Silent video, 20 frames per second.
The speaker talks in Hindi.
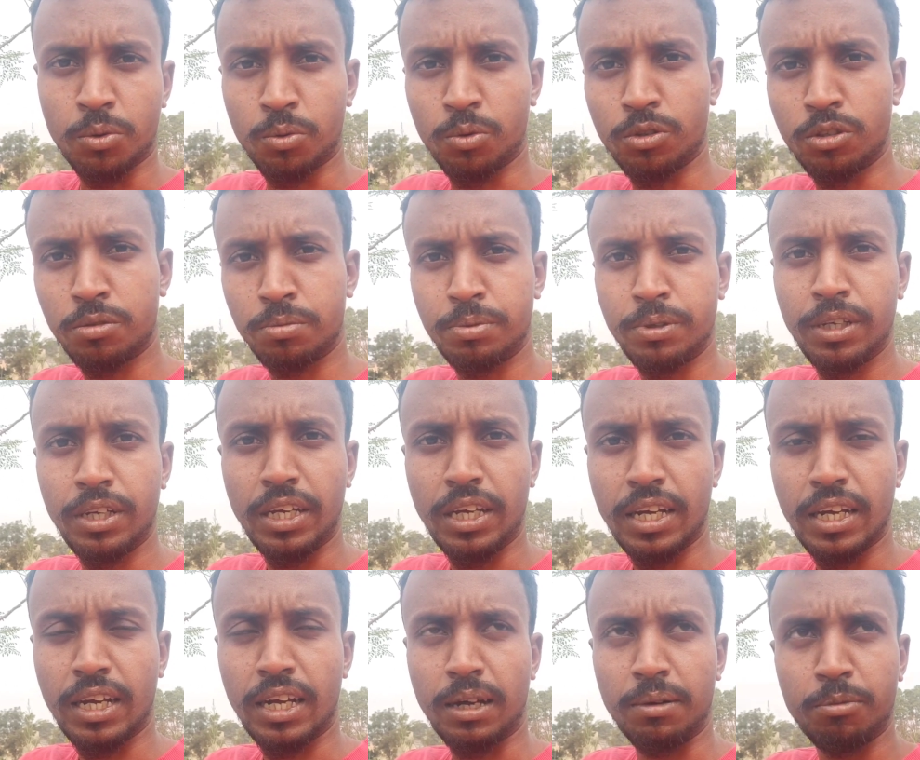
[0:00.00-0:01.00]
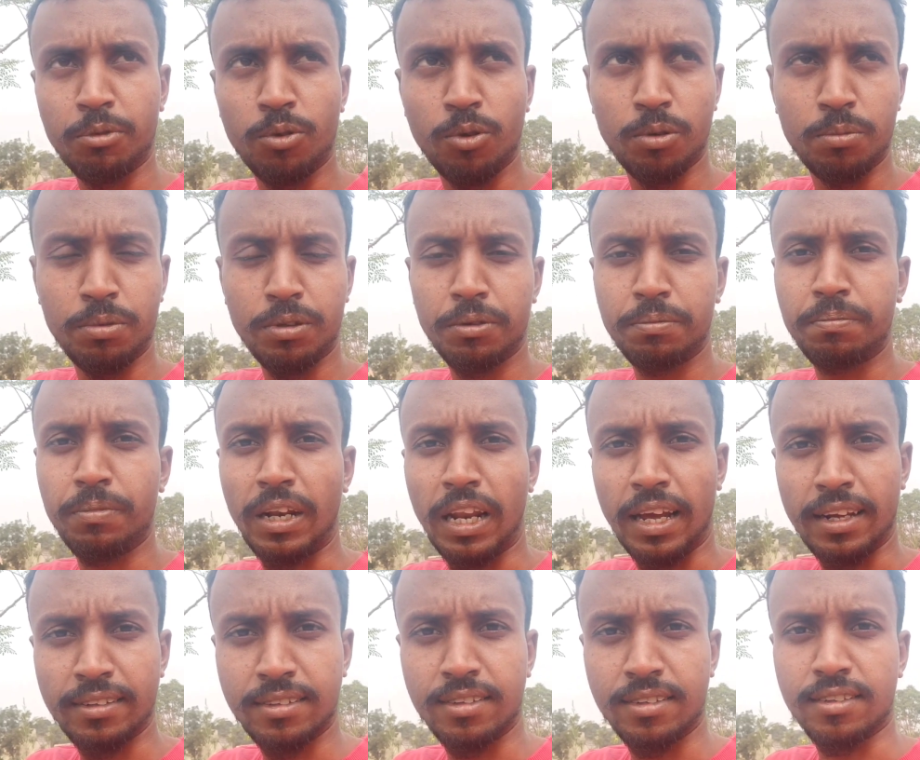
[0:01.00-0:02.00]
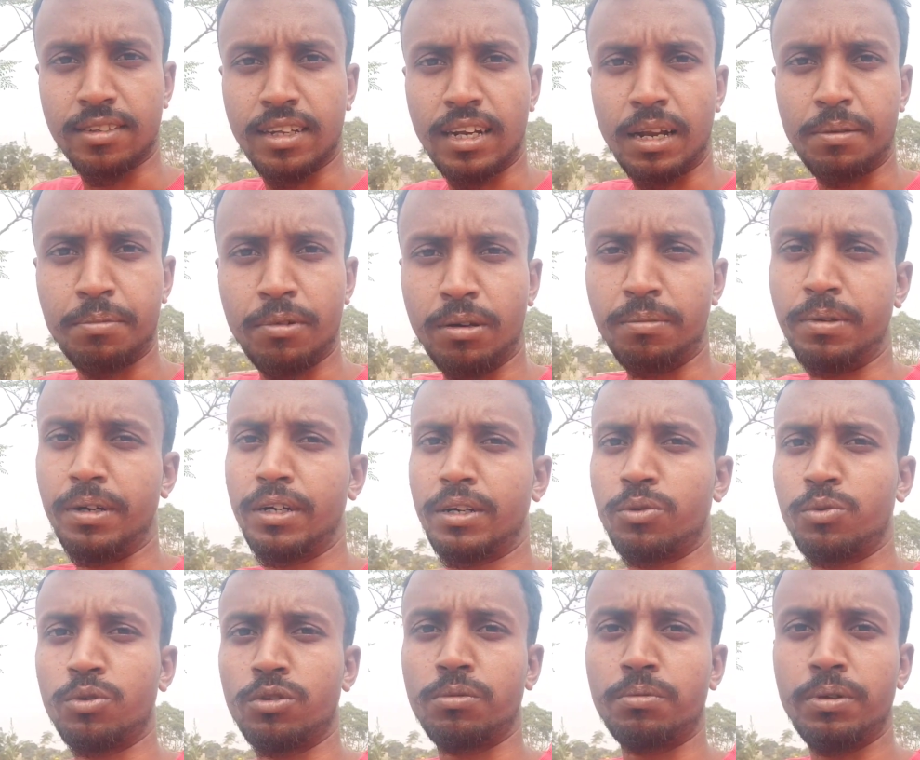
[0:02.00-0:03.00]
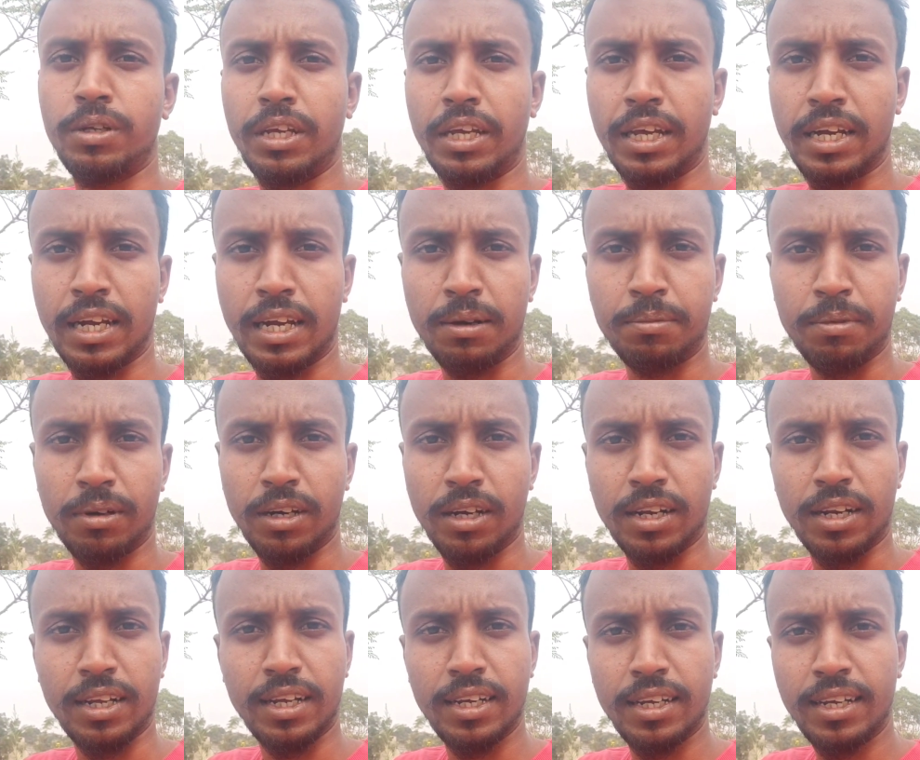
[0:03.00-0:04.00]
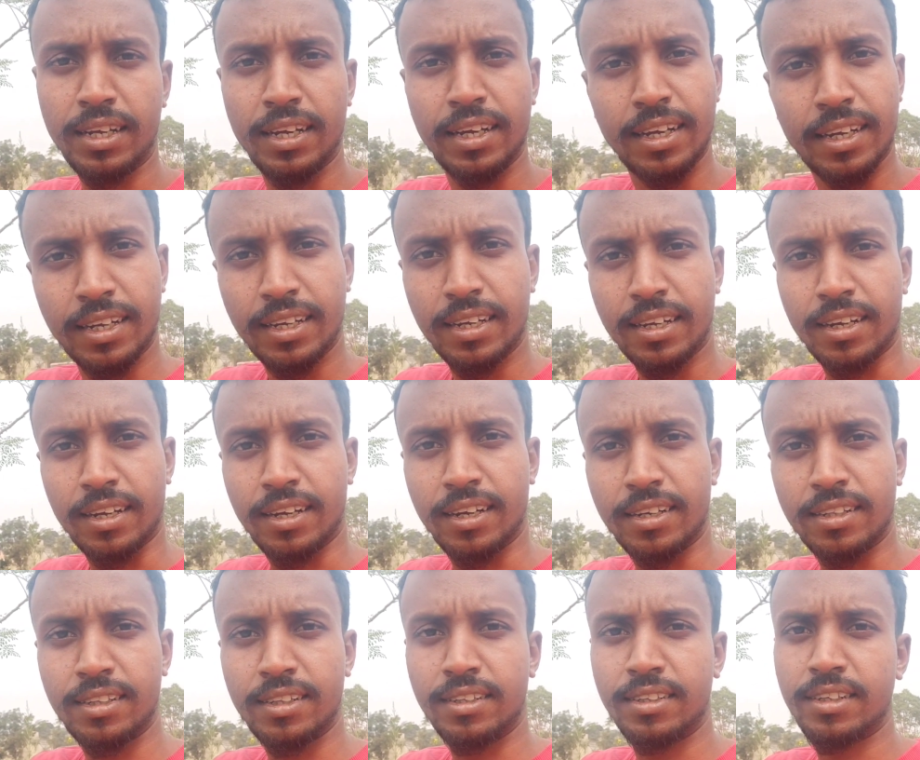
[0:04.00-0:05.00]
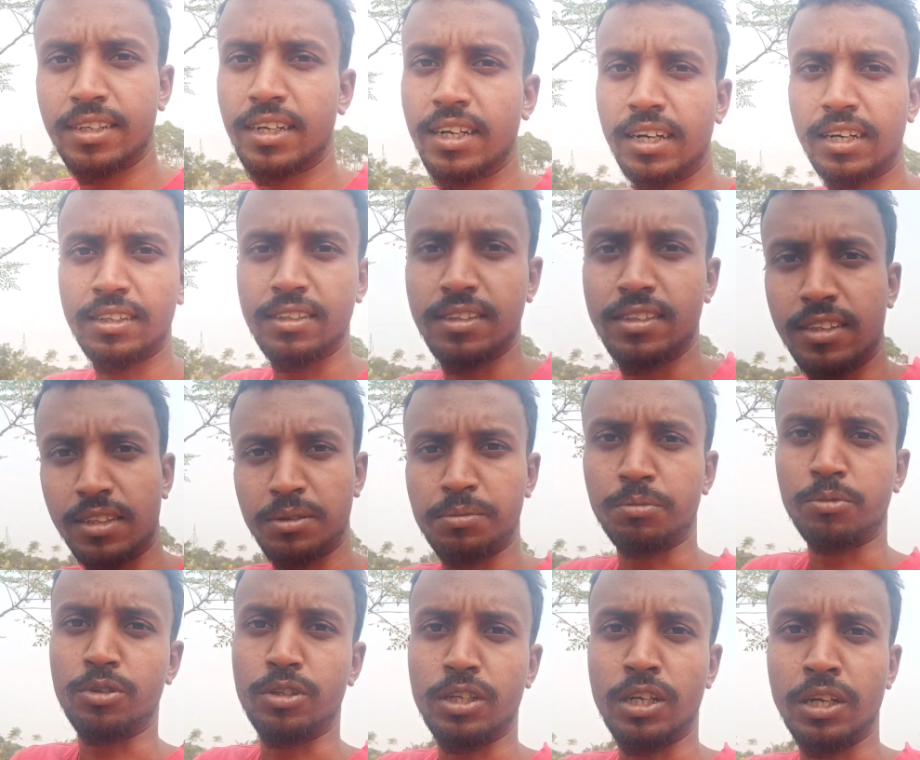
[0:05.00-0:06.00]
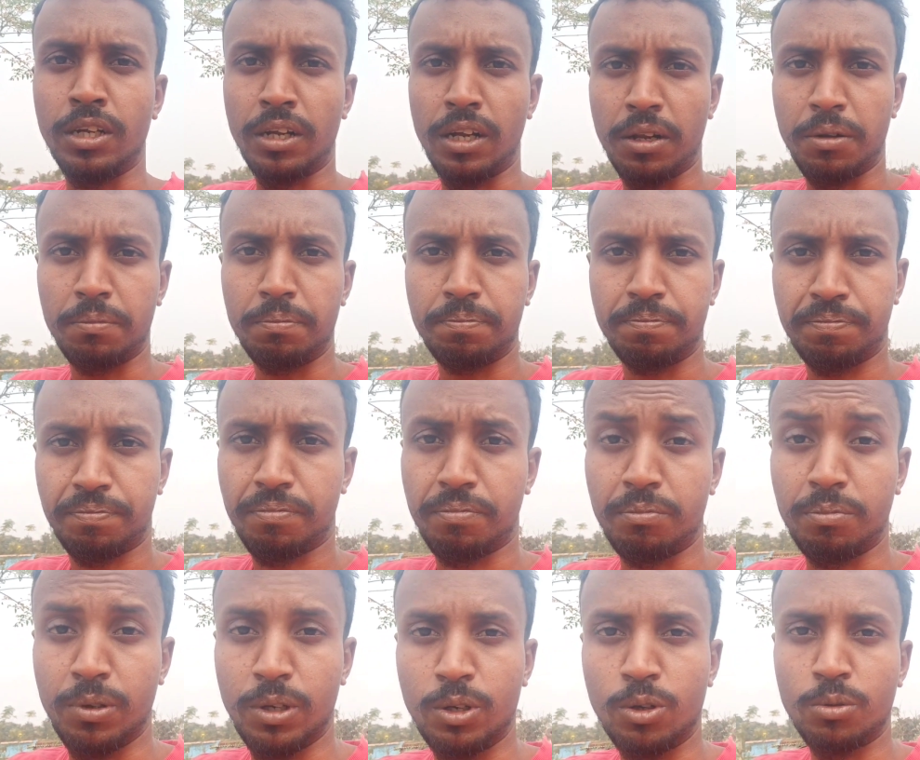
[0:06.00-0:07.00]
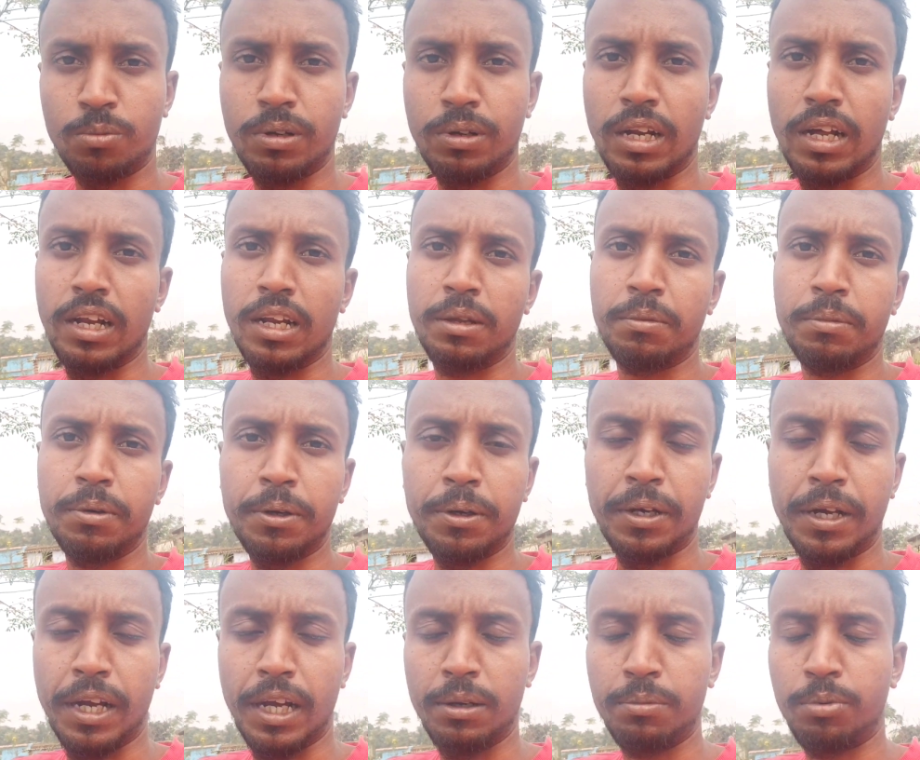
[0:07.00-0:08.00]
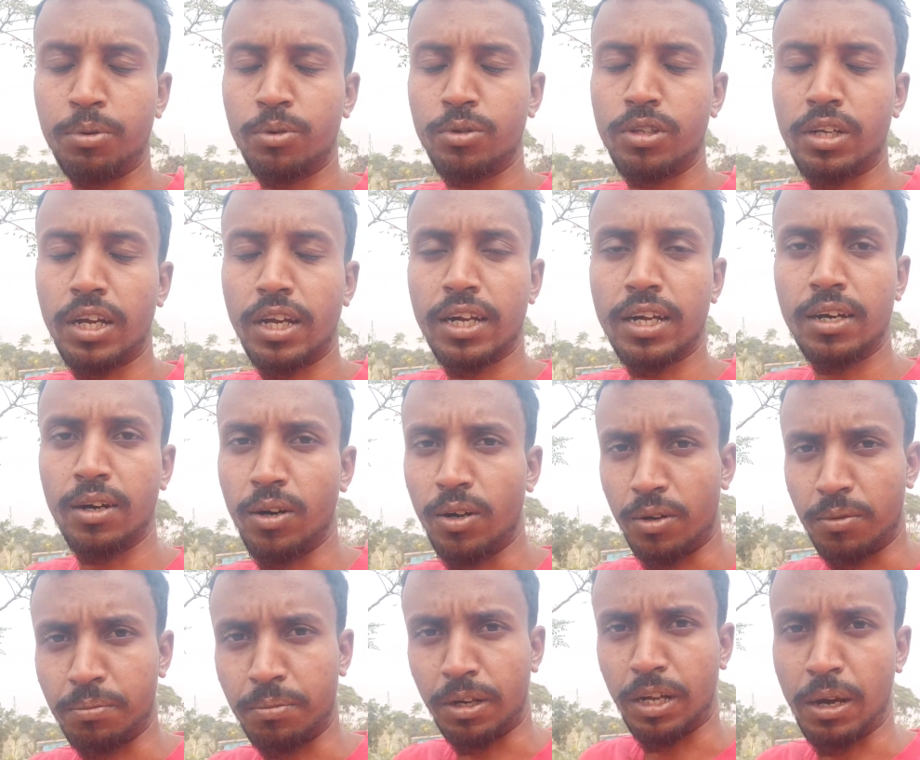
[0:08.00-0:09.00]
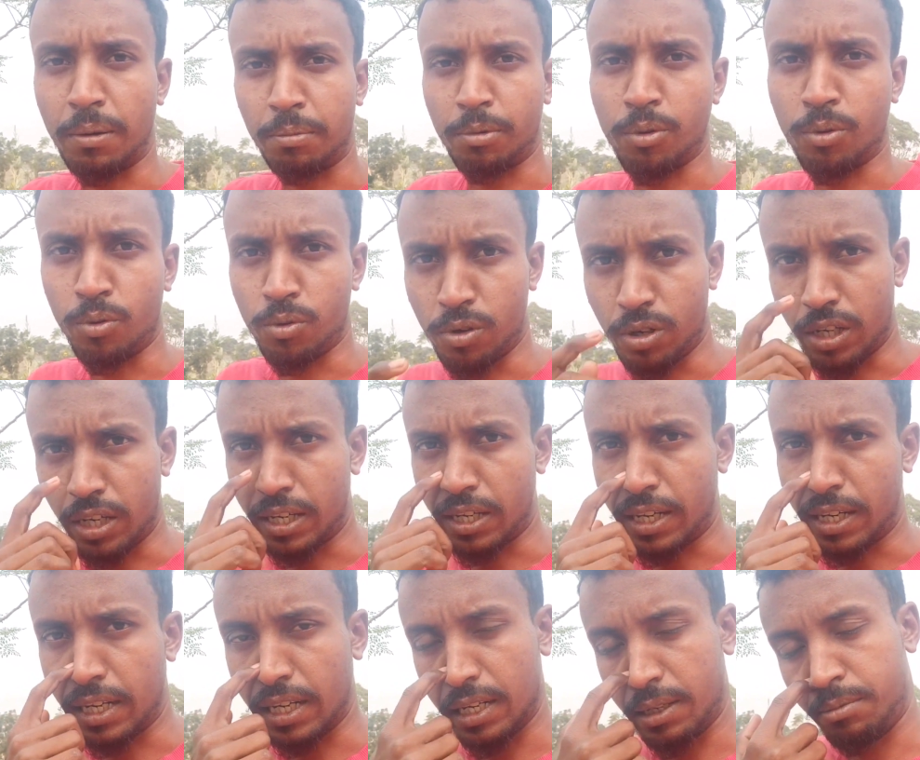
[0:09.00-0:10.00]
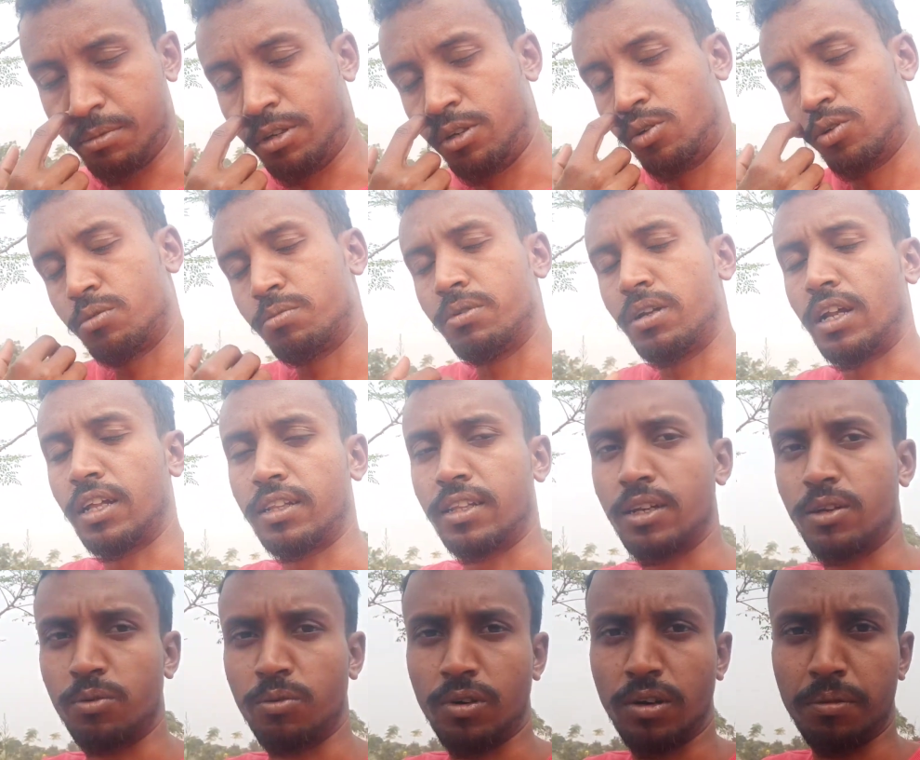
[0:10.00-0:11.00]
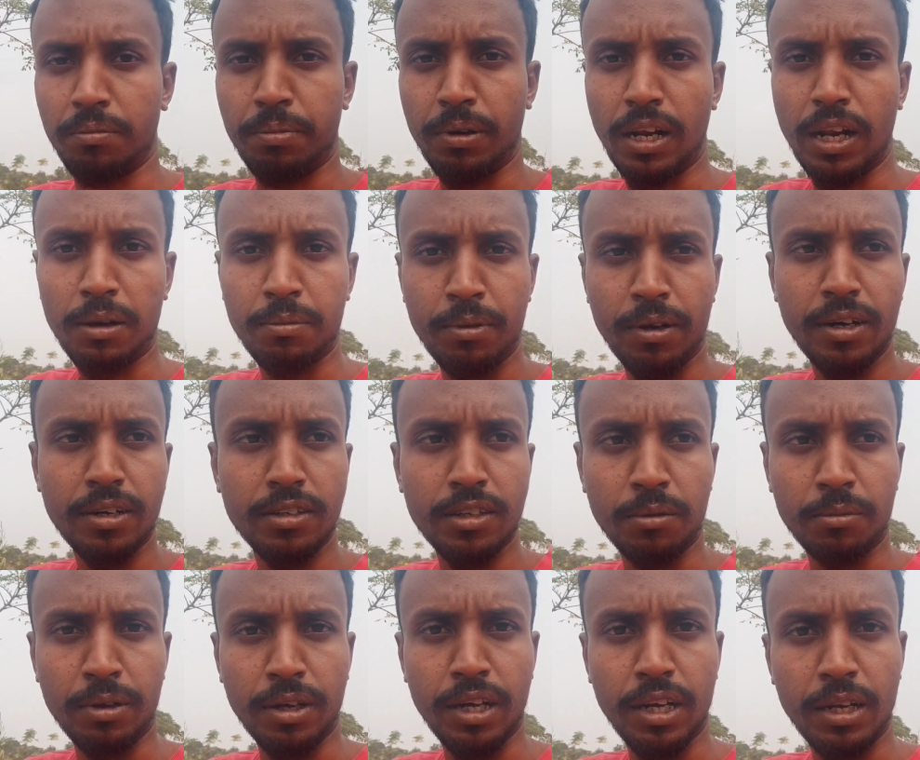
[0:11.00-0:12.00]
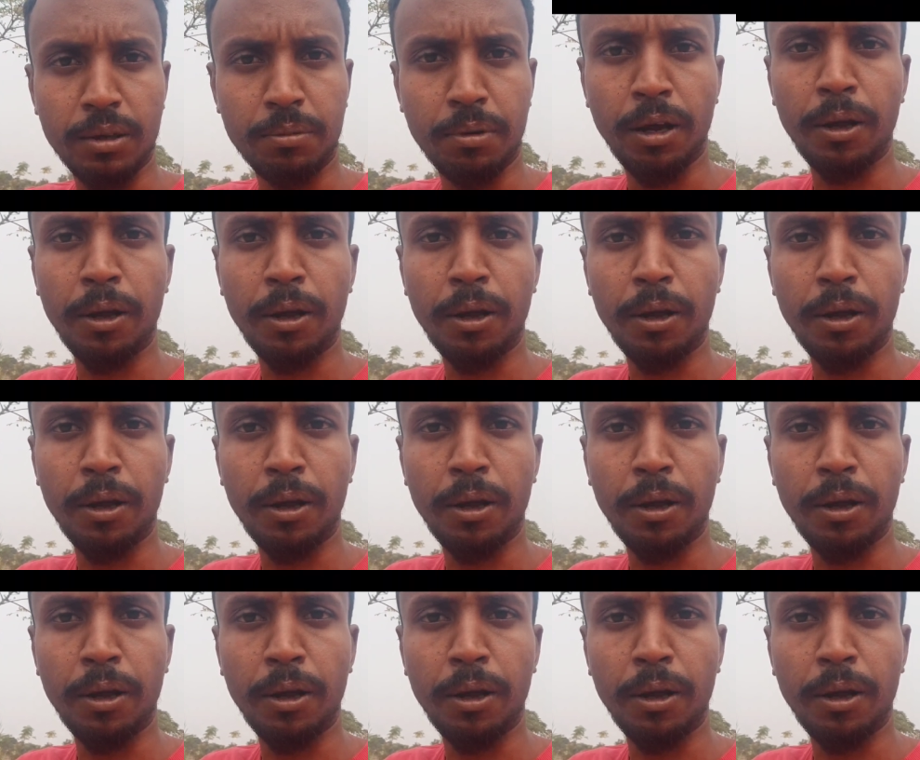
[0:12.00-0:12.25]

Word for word: कुछ भी एक काम कोई भी लाइक सब्सक्राइब कमेंट कुछ भी एक काम करके कर दीजिएगा जिससे मुझे वीडियो बनाने में हेल्प हो जाएगा और मैं आप लोगों के लिए नए नए वीडियोस बनाते रहूँगा फिलहाल फ्रेंड्स अभी के लिए